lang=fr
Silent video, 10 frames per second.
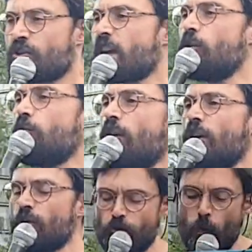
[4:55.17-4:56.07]

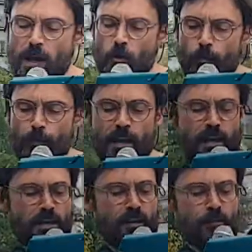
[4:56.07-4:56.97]
saluant trois
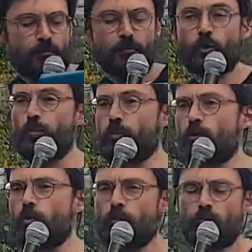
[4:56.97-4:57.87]
compères,
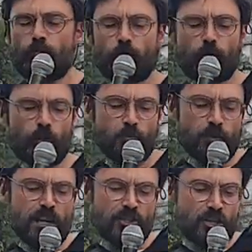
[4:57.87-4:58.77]
debout, dessous
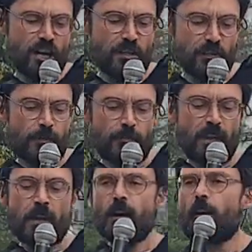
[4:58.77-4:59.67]
un chêne,
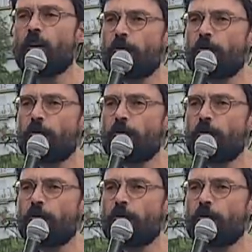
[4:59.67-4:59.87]
en